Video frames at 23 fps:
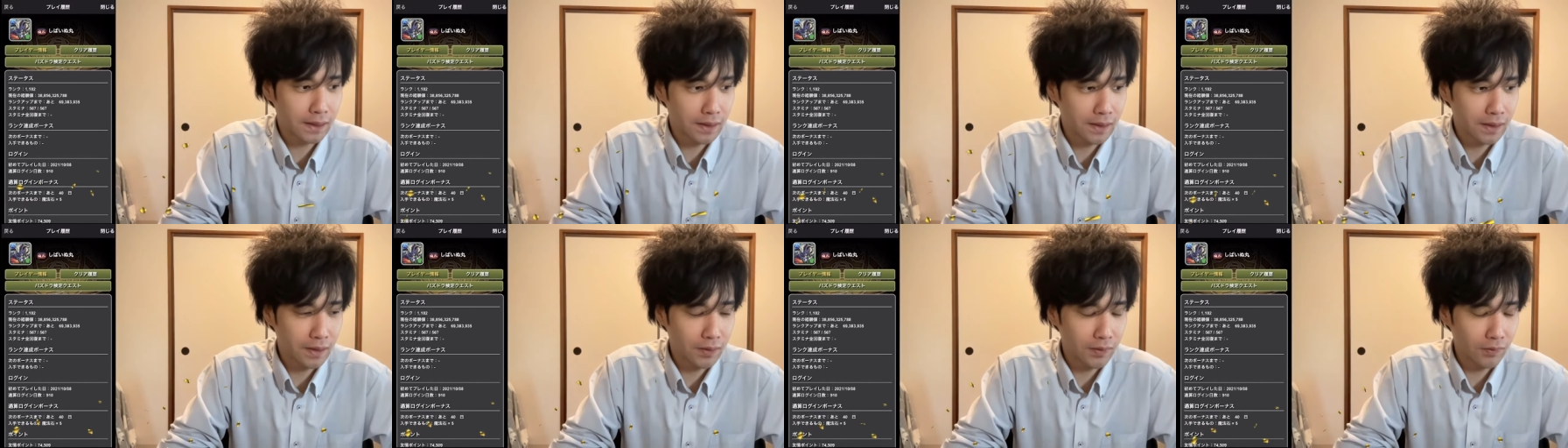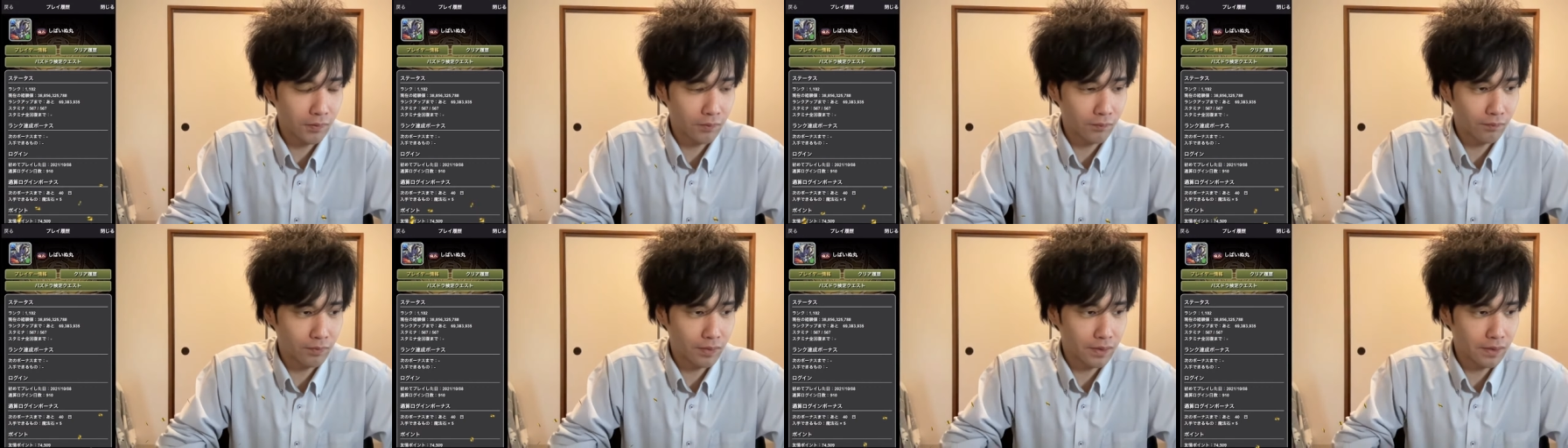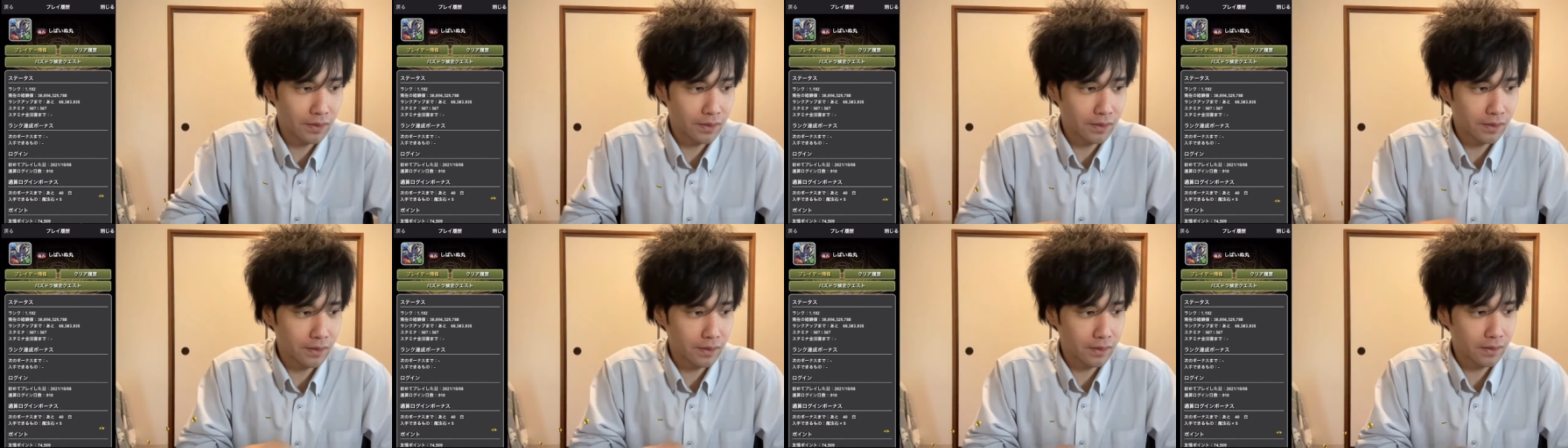火曜日
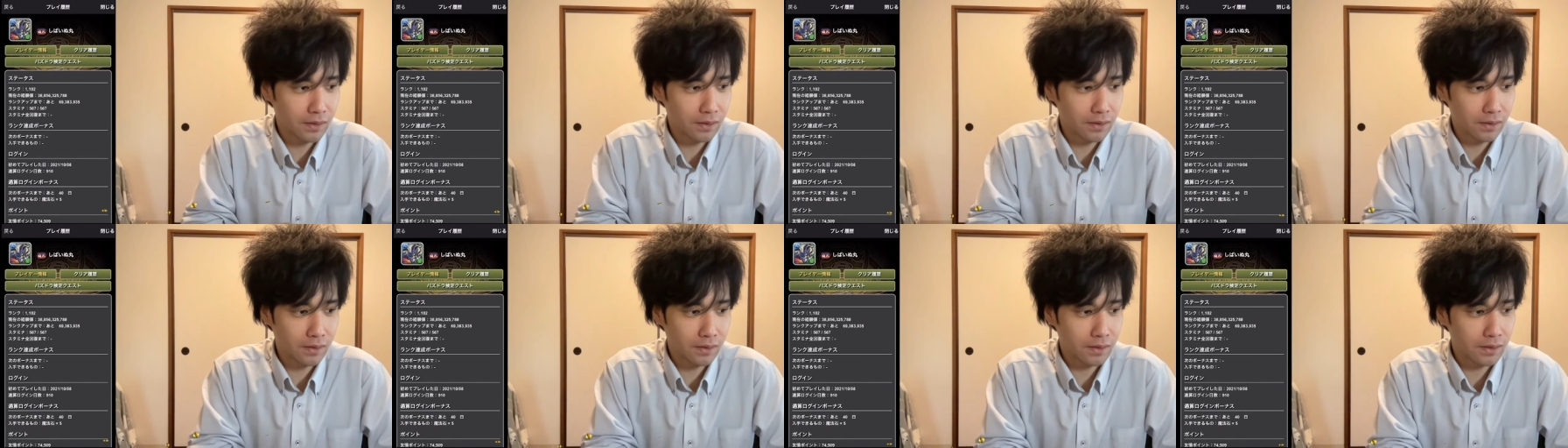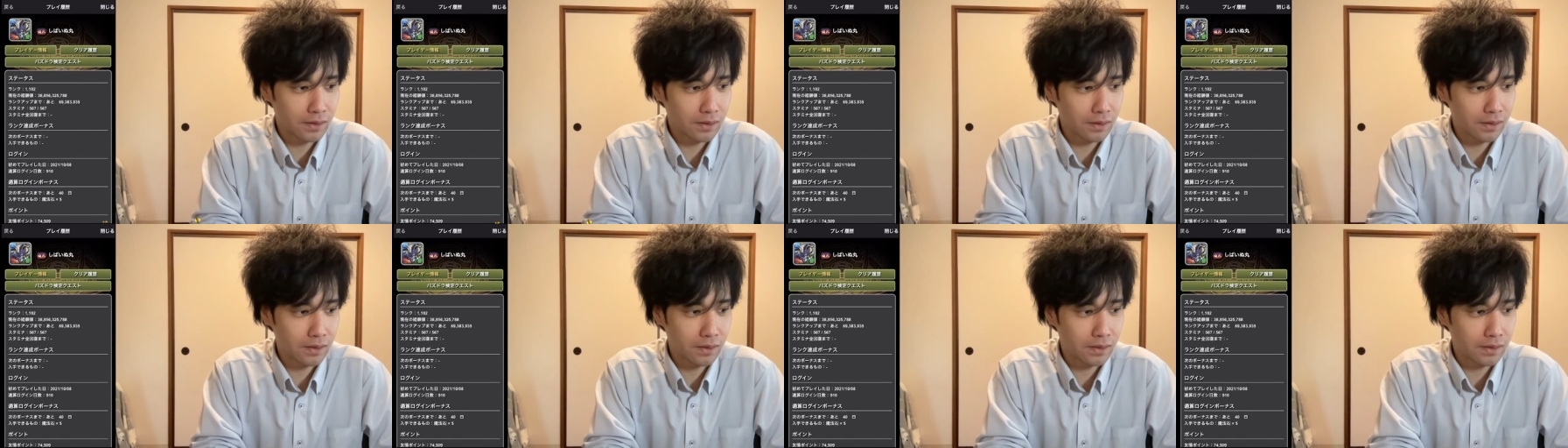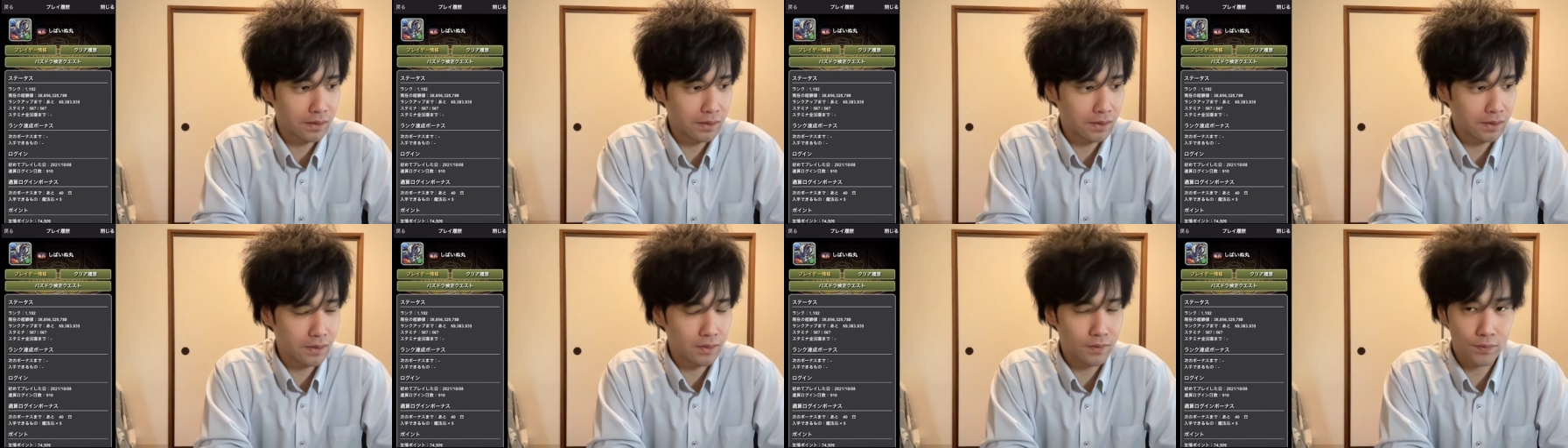に
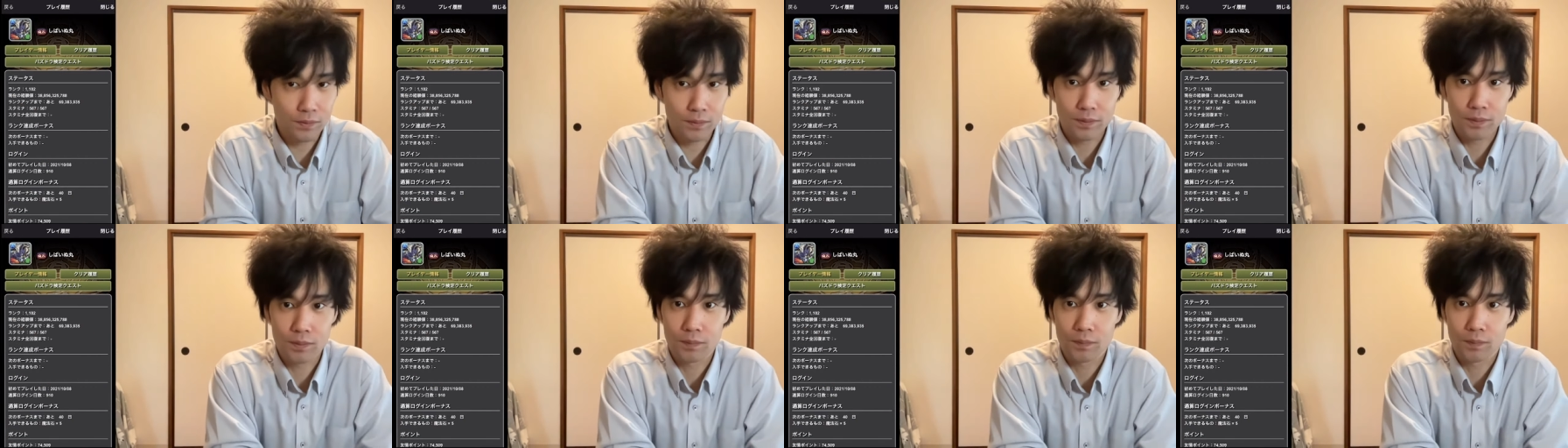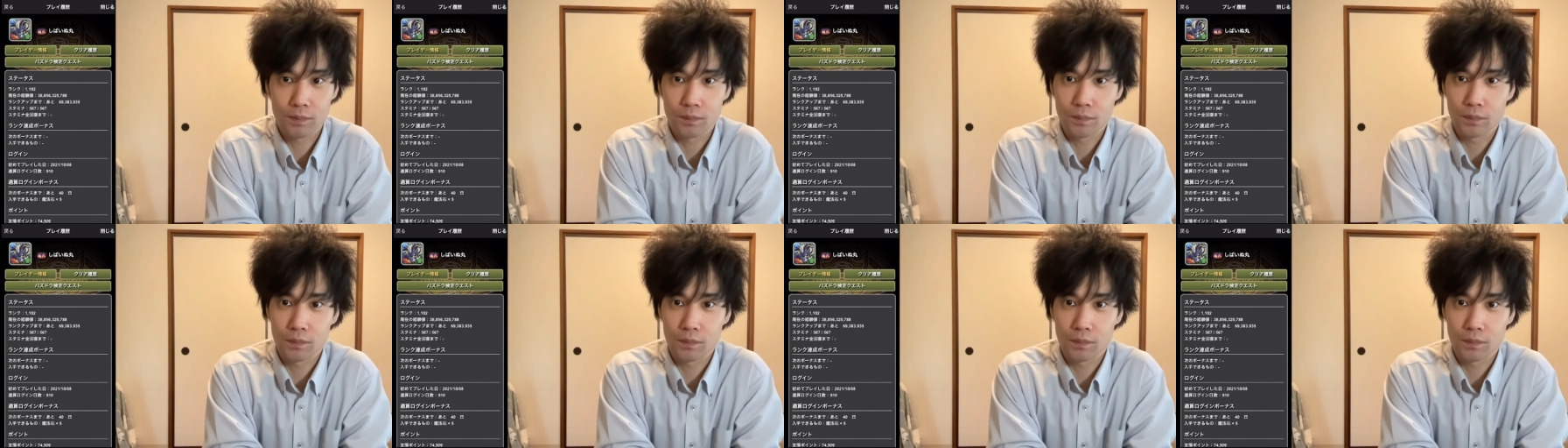熱中症